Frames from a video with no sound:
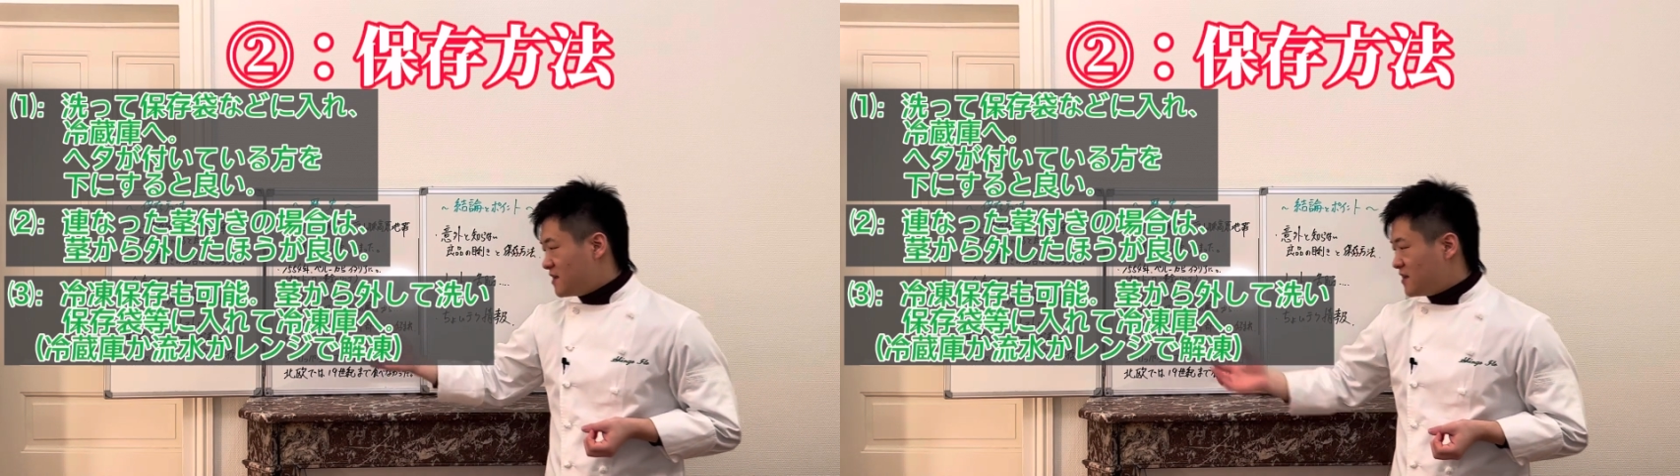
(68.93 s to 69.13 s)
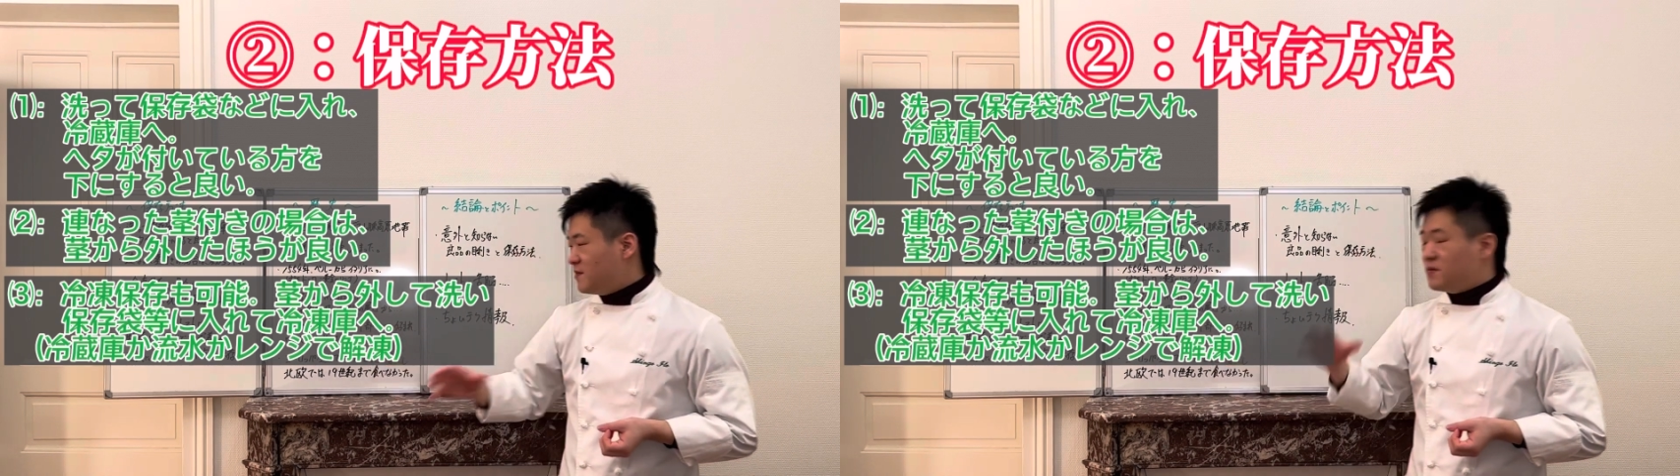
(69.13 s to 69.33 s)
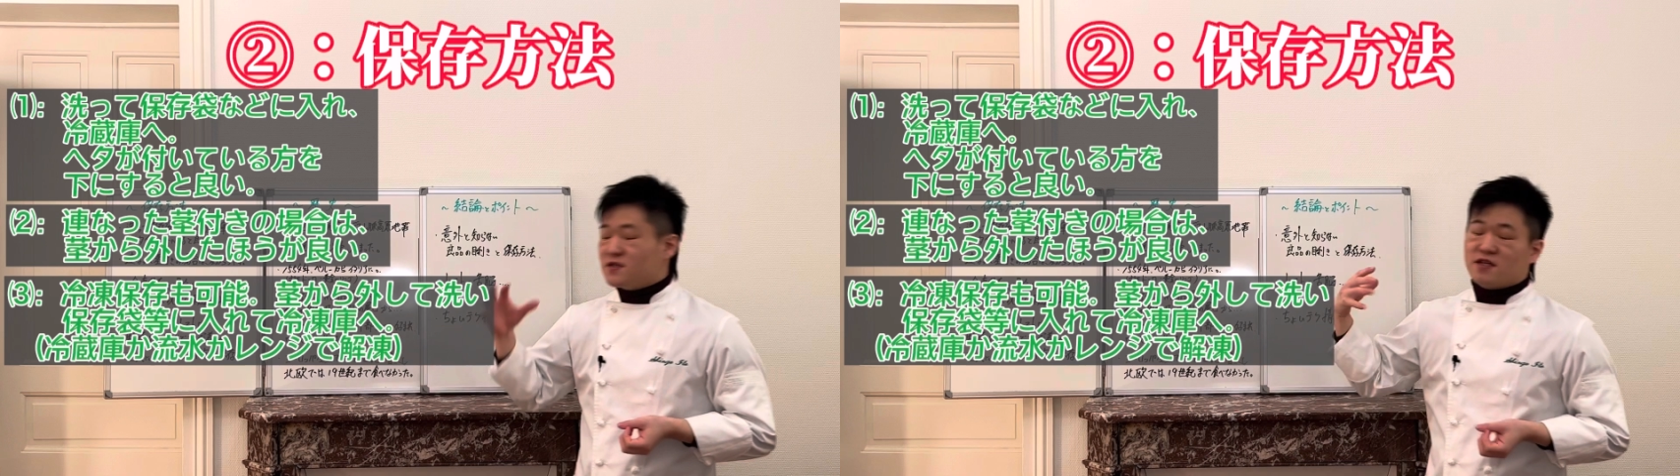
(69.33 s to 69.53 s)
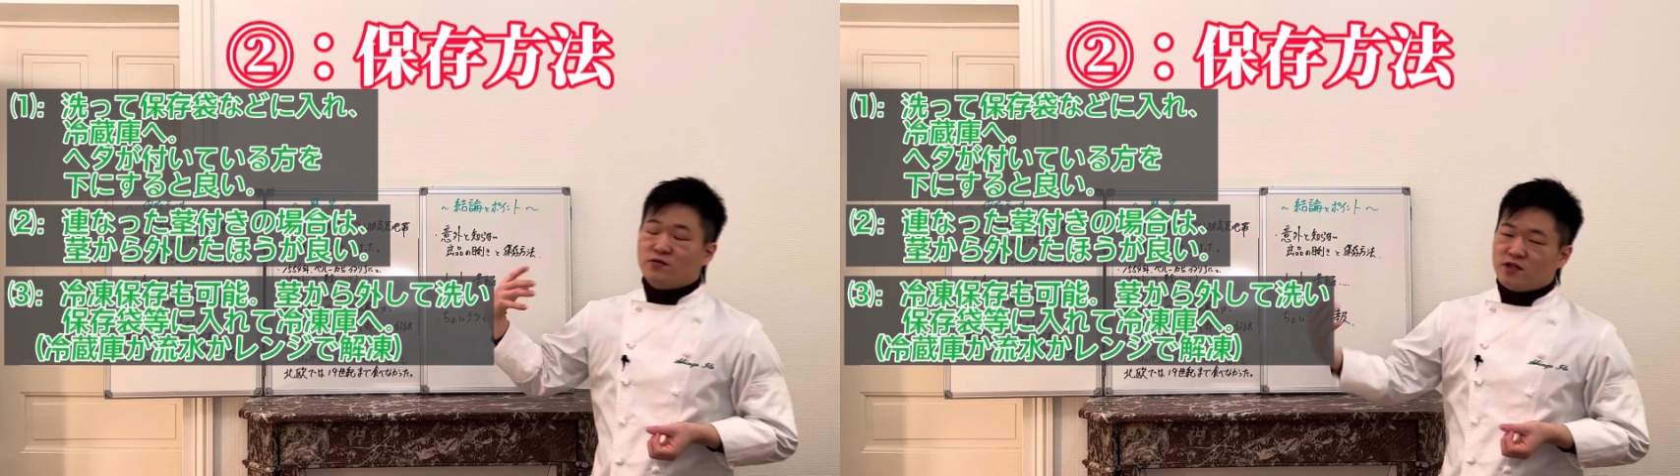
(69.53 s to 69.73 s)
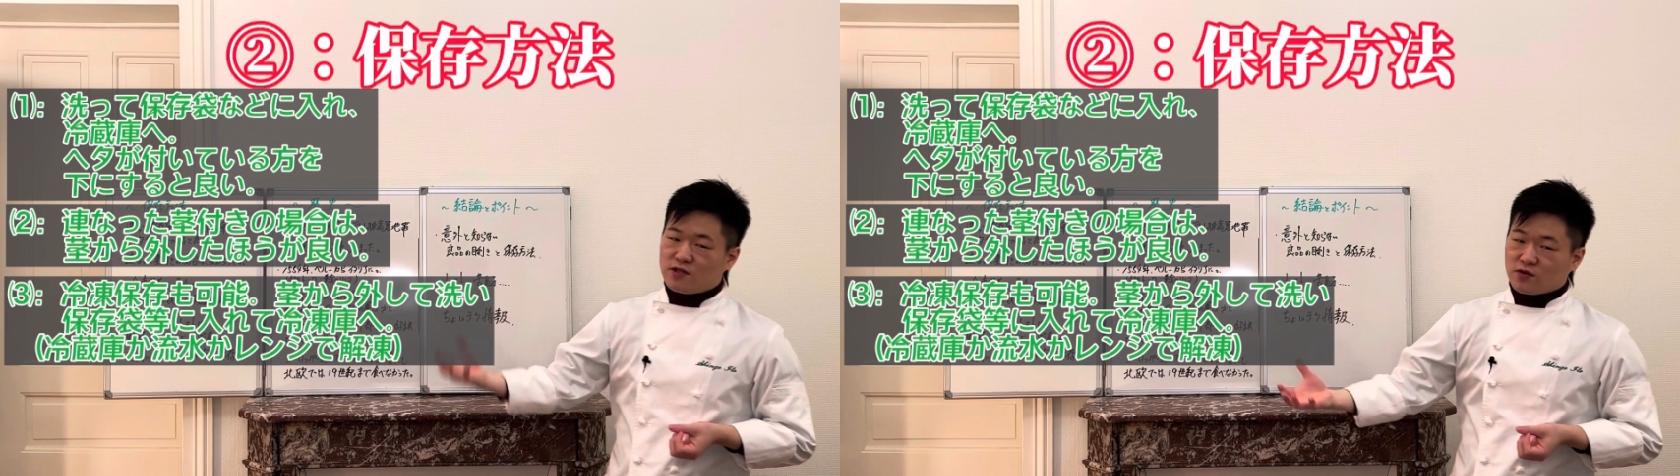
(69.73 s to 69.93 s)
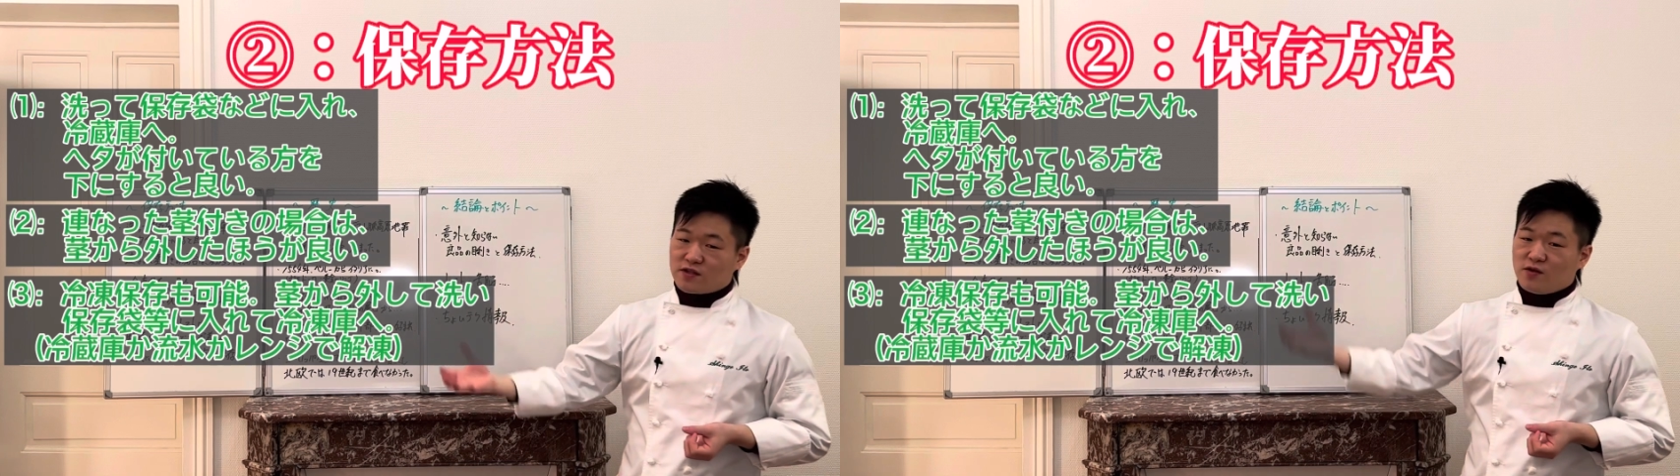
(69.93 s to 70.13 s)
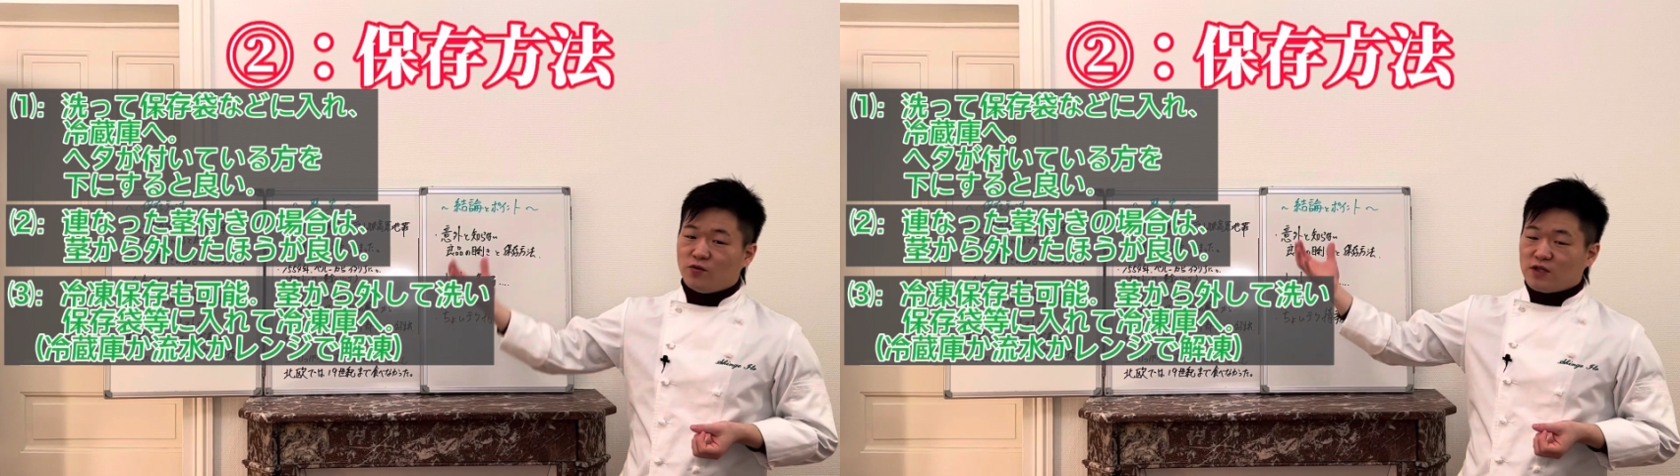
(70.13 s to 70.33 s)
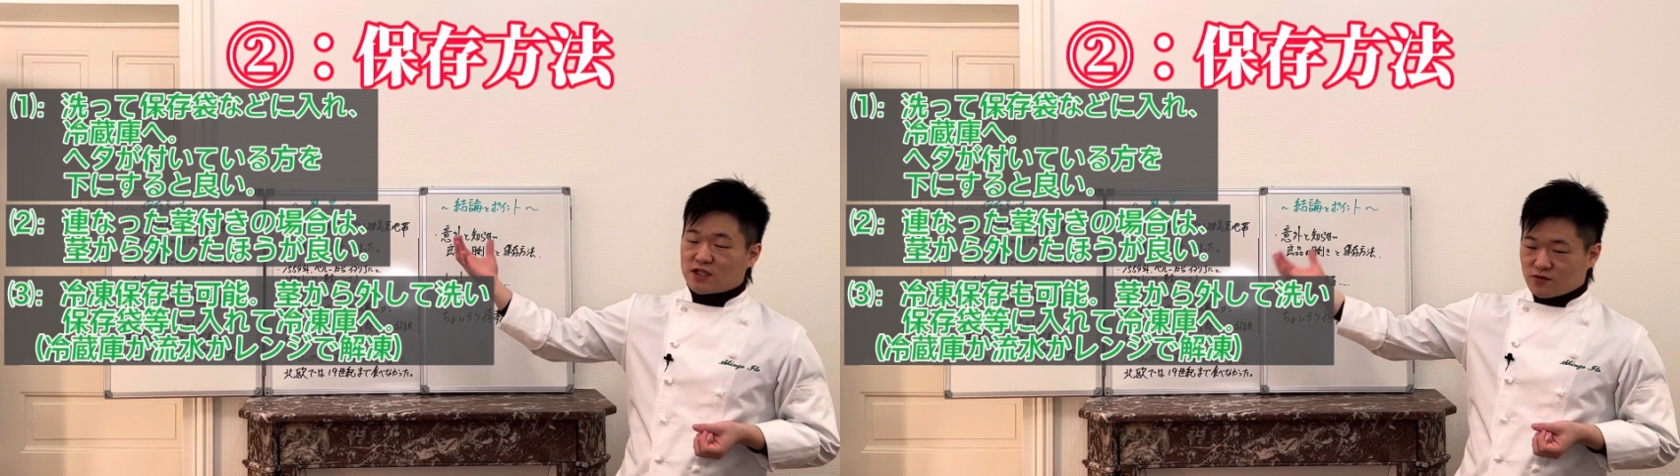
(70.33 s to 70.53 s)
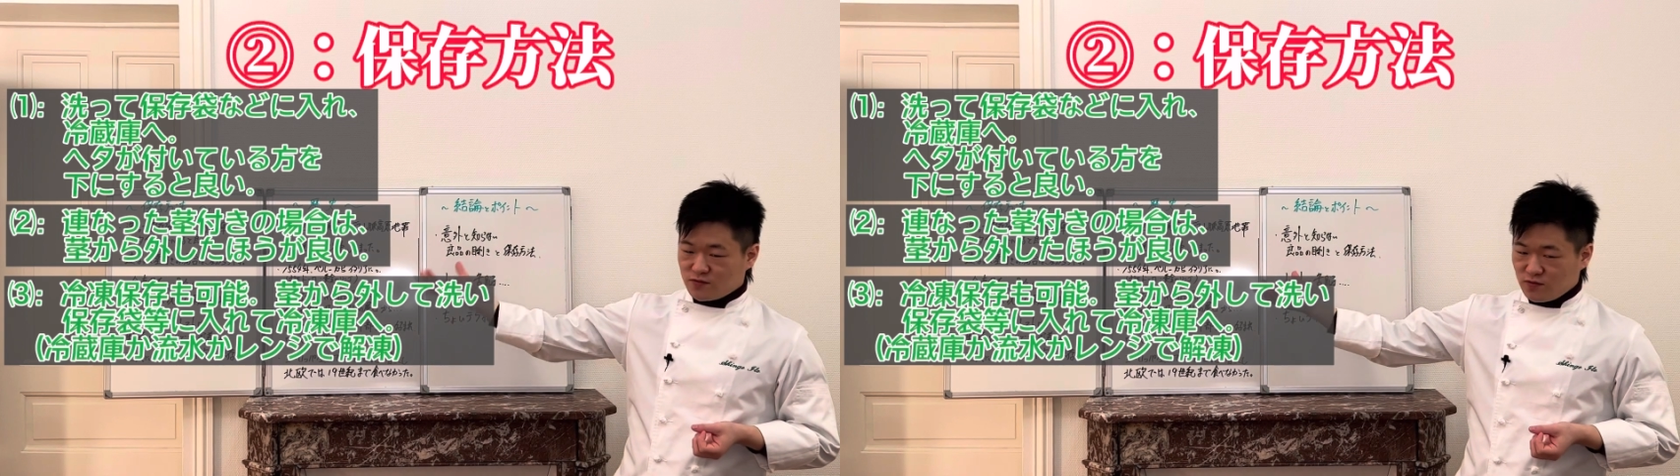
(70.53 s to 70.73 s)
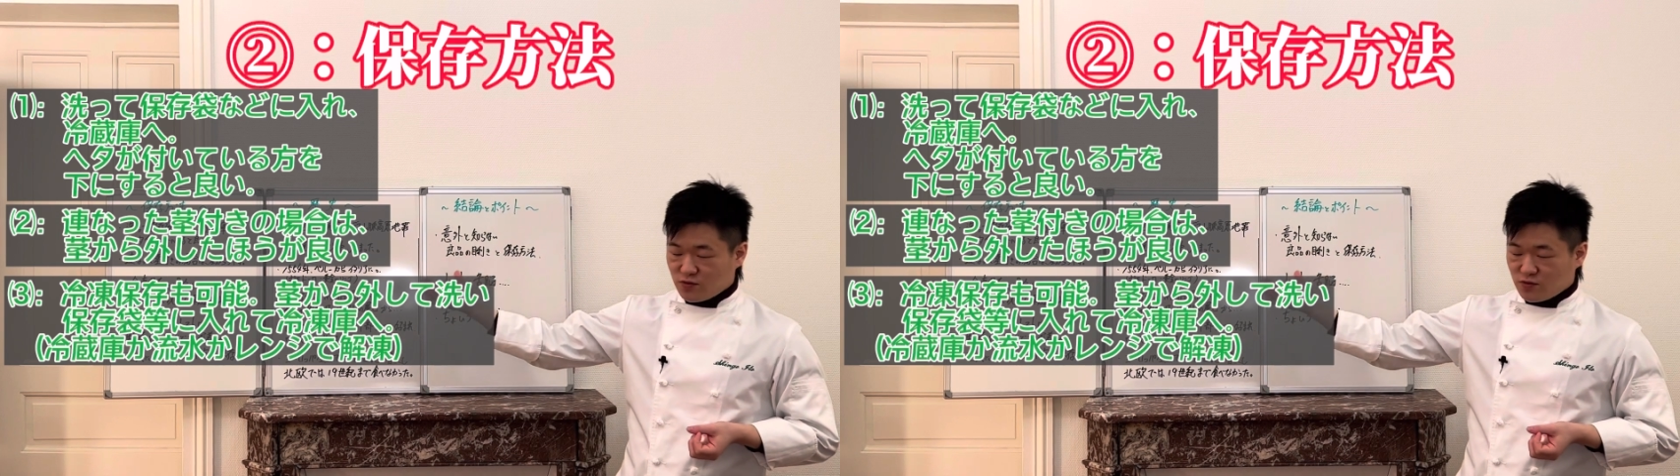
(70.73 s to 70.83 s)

で水気を拭き取って同じく